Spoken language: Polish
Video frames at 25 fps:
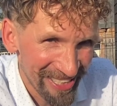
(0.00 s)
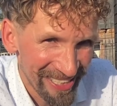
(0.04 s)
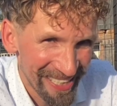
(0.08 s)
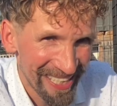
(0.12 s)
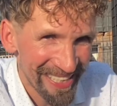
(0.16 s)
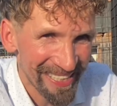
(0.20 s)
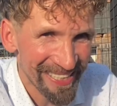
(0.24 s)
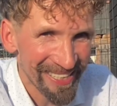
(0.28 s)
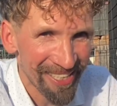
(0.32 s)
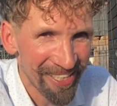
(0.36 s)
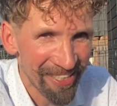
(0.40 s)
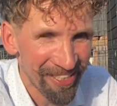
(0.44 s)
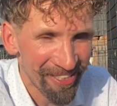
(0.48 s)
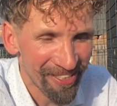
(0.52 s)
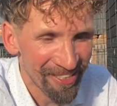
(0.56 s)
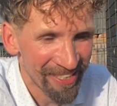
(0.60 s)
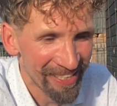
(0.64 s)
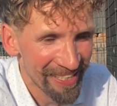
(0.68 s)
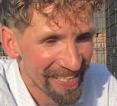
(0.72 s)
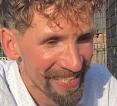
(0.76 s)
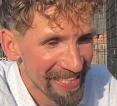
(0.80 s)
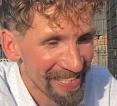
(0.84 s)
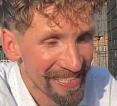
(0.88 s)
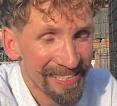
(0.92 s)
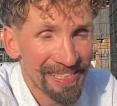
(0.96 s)
jajko,
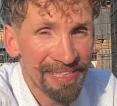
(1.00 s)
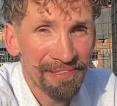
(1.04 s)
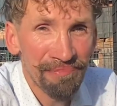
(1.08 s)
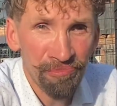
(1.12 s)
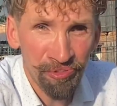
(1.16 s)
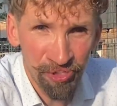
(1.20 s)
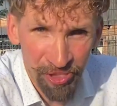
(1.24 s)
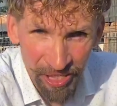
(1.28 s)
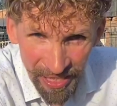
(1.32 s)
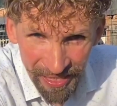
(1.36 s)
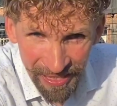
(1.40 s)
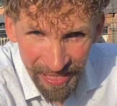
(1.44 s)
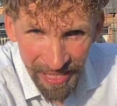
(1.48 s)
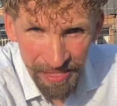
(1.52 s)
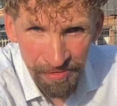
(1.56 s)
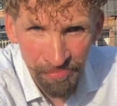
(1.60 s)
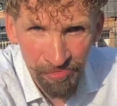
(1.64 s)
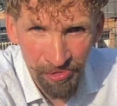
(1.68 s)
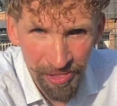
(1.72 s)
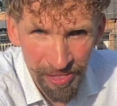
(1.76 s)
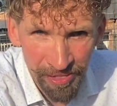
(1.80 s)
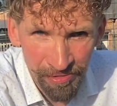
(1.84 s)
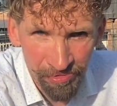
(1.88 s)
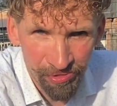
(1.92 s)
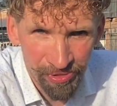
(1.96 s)
sprzedać
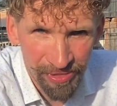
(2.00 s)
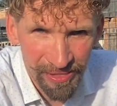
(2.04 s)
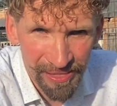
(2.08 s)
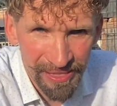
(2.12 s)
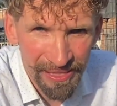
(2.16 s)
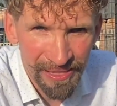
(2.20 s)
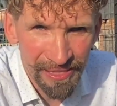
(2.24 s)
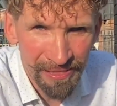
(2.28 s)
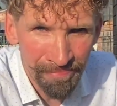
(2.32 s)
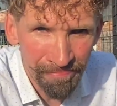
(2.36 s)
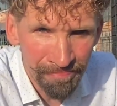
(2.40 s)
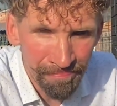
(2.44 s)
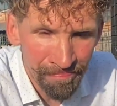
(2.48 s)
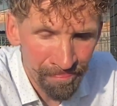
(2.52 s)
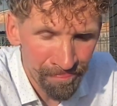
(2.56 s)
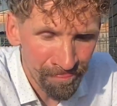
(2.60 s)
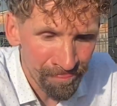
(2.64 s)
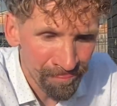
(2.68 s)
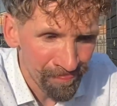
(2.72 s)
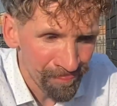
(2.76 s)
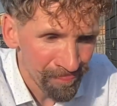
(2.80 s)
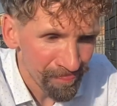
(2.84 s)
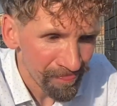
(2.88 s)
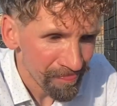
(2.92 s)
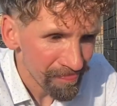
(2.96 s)
przede wszystkim.
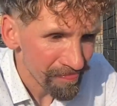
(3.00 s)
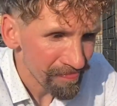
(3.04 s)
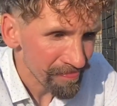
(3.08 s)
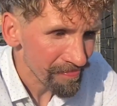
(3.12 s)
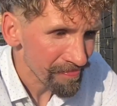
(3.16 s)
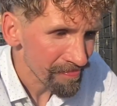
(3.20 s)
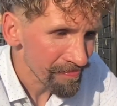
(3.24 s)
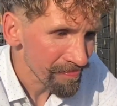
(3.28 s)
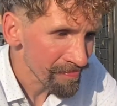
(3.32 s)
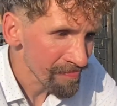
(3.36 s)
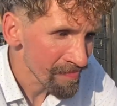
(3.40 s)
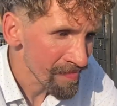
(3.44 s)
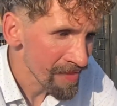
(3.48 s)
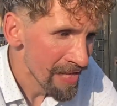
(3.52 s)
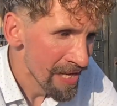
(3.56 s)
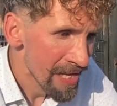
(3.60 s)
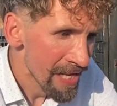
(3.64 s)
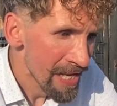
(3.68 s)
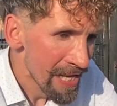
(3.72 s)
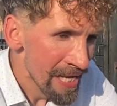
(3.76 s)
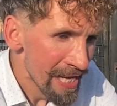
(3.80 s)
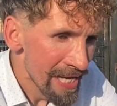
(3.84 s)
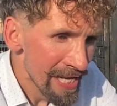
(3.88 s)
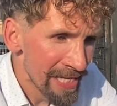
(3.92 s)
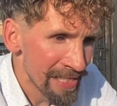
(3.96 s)

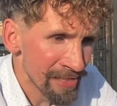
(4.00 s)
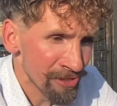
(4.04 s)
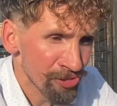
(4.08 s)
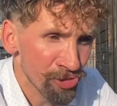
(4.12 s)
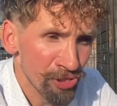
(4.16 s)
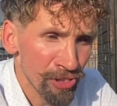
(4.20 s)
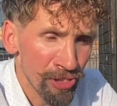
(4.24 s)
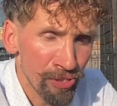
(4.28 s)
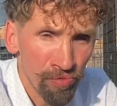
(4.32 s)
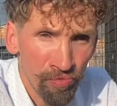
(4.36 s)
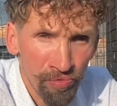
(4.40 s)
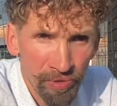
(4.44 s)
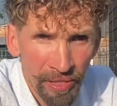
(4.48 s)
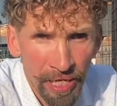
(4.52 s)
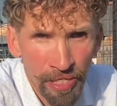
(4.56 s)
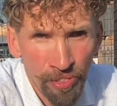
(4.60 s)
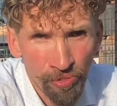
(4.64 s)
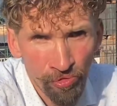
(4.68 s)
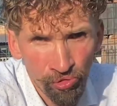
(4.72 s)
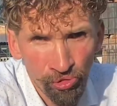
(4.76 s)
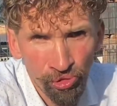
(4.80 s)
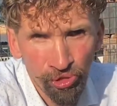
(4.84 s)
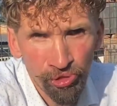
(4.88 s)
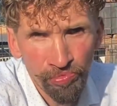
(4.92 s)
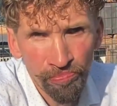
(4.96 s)
E, czyli tutaj
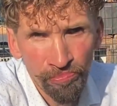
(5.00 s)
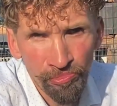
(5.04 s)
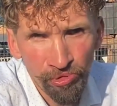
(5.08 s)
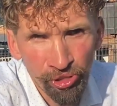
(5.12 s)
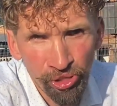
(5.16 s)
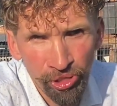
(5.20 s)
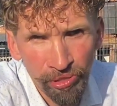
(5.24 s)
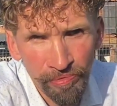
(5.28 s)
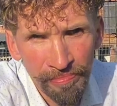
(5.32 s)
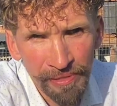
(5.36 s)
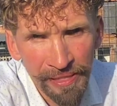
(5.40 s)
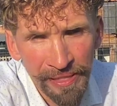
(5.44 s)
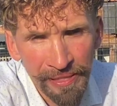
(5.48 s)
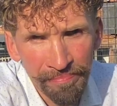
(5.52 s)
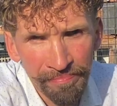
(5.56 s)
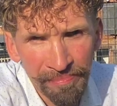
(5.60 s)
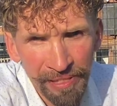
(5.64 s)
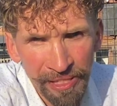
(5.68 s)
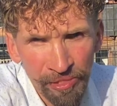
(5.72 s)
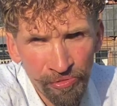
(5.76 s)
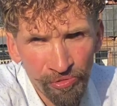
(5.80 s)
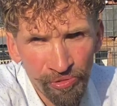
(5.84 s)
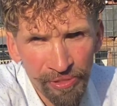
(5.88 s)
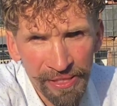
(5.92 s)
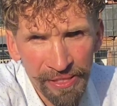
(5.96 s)
już musimy
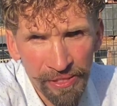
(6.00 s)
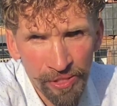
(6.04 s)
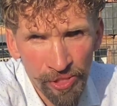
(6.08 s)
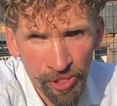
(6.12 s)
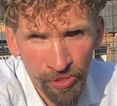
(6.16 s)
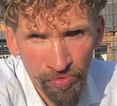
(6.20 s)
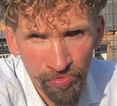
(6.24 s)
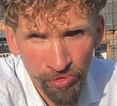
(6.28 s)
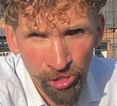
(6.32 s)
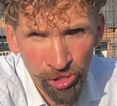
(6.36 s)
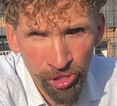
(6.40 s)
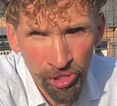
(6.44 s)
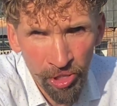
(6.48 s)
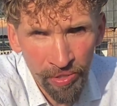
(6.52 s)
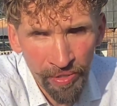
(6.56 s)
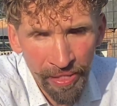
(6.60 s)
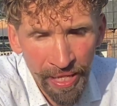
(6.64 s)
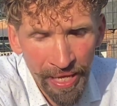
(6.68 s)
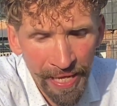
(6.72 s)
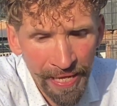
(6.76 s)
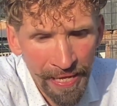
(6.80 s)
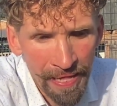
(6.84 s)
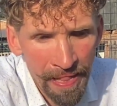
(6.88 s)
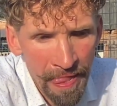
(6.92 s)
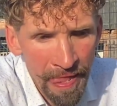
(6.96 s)
mieć wszystko
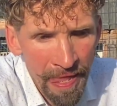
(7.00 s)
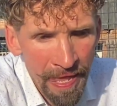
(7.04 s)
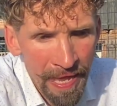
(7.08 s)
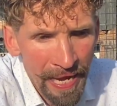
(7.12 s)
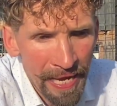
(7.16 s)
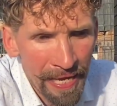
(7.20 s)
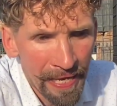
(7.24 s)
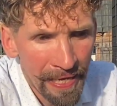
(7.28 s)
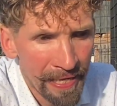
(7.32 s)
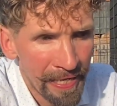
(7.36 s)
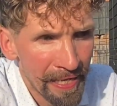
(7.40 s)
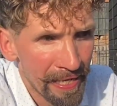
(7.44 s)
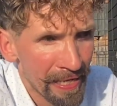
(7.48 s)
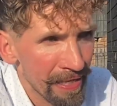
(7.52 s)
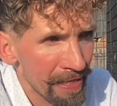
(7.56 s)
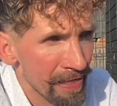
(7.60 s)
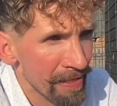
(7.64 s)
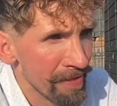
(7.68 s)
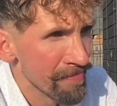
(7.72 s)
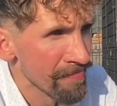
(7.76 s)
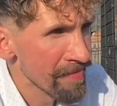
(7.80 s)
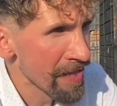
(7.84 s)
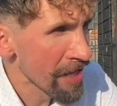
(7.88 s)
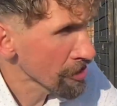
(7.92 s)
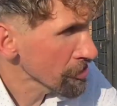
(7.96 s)
zgłoszone.
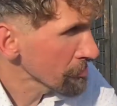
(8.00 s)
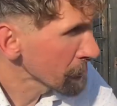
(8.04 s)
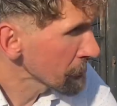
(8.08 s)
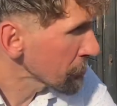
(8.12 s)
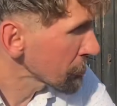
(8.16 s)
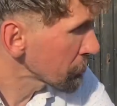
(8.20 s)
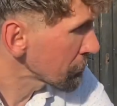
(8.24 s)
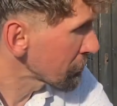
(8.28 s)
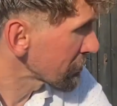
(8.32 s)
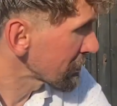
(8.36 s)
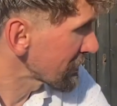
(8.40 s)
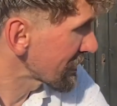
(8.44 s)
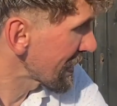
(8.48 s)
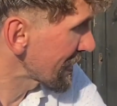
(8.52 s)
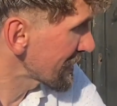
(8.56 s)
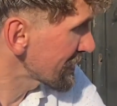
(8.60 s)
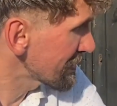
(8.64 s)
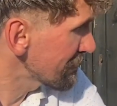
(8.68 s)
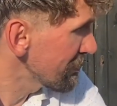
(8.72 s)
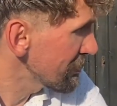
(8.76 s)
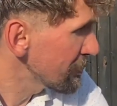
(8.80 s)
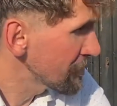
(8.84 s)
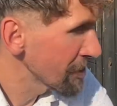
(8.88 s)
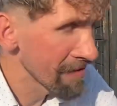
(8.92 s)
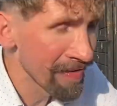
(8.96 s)
E, w naszym
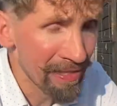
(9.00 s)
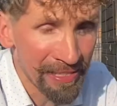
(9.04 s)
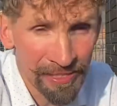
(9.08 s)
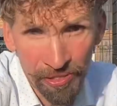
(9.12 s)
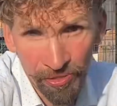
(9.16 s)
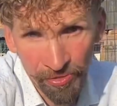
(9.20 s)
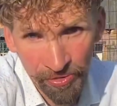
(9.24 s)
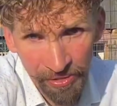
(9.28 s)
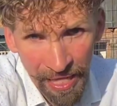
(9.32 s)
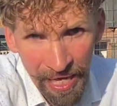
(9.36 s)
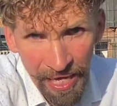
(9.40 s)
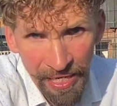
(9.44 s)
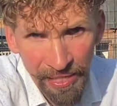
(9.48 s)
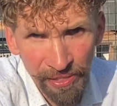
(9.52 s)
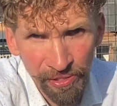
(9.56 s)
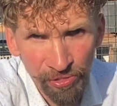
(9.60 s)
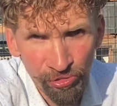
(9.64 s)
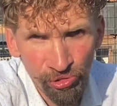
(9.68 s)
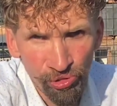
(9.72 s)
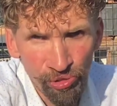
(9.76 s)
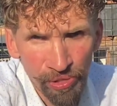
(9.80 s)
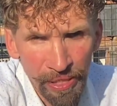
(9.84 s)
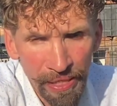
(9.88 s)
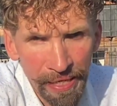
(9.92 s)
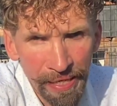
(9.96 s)
gospodarstwie działa to tak,
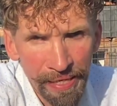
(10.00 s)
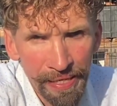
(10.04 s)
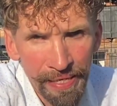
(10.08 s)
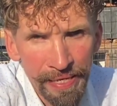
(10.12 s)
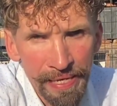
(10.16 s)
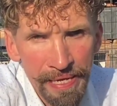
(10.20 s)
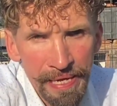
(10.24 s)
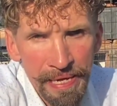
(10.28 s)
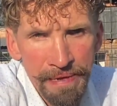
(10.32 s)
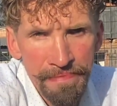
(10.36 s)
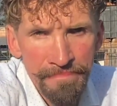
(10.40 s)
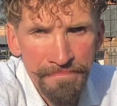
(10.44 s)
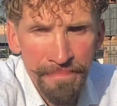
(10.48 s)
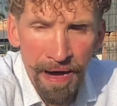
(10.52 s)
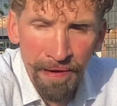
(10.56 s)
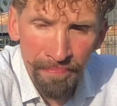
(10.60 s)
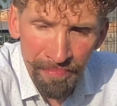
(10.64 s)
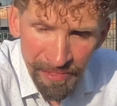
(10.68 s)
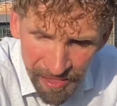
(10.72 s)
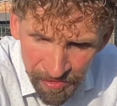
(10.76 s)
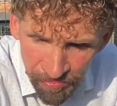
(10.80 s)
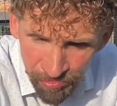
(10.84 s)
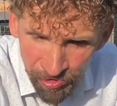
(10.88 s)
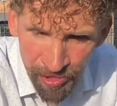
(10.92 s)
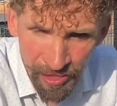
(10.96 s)
że
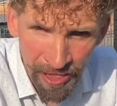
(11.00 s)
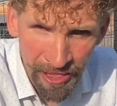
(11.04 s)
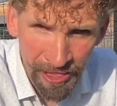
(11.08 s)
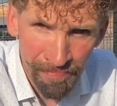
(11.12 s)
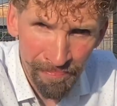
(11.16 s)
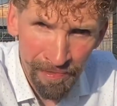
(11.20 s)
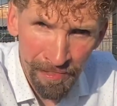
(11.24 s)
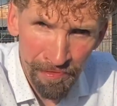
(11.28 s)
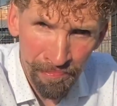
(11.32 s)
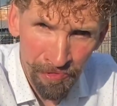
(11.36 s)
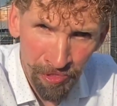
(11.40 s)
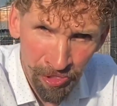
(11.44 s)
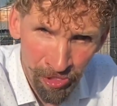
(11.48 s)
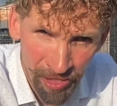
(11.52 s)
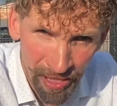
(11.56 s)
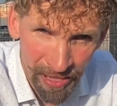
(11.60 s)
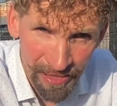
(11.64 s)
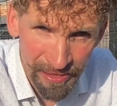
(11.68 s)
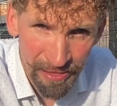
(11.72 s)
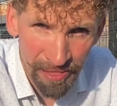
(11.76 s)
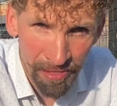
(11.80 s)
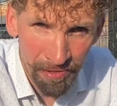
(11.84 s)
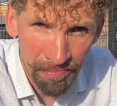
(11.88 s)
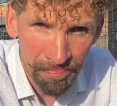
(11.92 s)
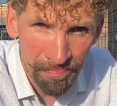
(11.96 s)
mamy sprzedaż
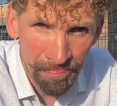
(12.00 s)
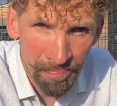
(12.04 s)
bezpośrednią. E,